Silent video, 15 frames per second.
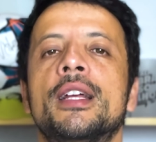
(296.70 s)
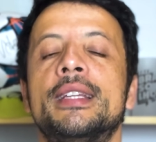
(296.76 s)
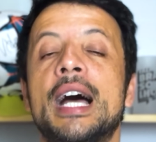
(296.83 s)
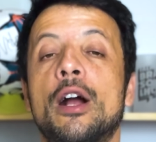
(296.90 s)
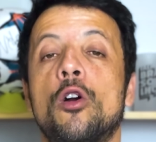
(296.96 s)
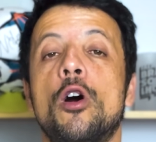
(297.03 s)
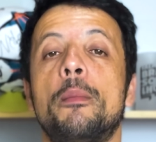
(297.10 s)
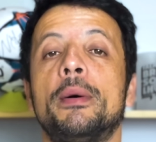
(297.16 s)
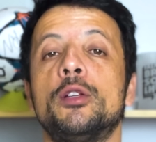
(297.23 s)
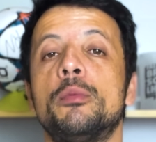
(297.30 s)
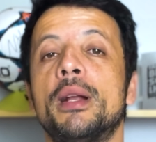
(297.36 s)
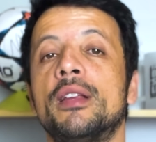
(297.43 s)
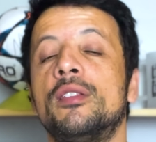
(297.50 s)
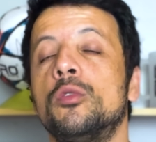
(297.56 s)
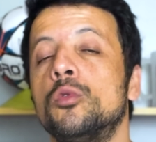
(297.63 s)
da Copa do
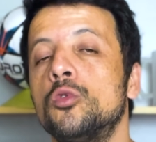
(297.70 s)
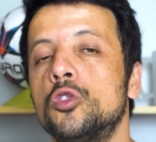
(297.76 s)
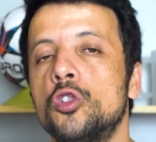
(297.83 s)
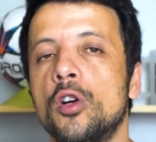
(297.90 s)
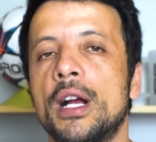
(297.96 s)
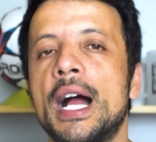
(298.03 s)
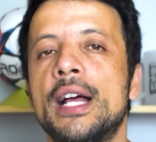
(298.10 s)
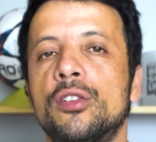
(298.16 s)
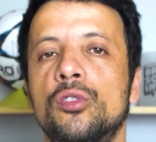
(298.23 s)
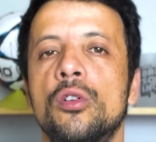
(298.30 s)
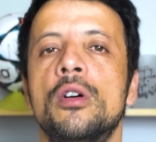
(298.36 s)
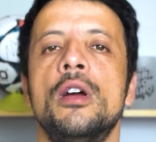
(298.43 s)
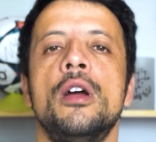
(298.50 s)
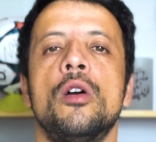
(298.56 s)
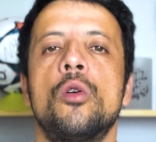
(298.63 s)
Brasil num jogaço
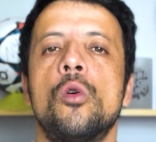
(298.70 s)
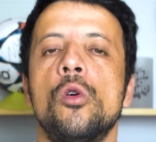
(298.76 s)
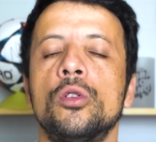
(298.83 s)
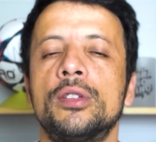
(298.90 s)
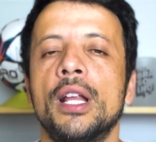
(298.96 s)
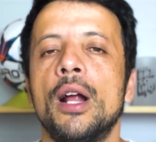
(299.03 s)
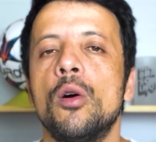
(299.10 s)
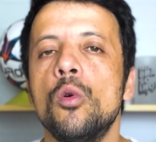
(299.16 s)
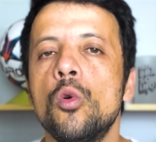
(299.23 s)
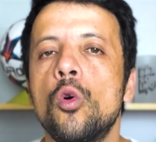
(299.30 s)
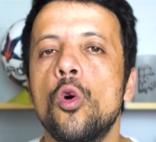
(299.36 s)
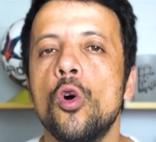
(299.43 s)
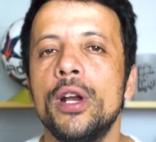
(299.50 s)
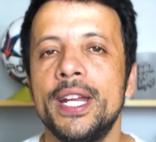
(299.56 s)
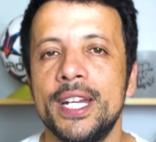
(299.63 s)
contra o
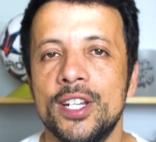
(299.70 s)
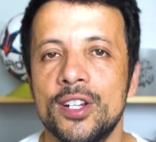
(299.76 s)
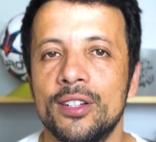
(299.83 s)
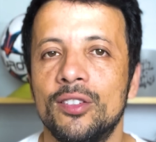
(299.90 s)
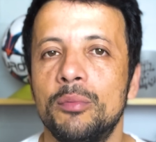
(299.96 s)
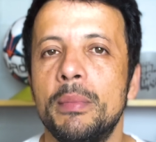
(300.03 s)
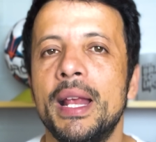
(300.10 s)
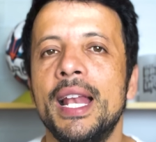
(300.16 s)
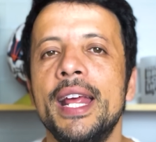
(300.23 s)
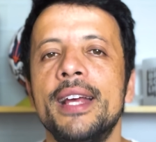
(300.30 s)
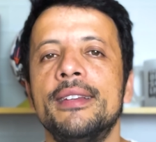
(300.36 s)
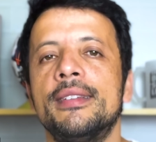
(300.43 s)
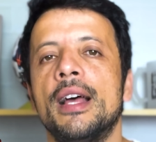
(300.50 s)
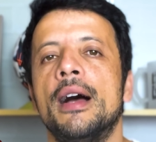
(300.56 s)
Corinthians, beleza?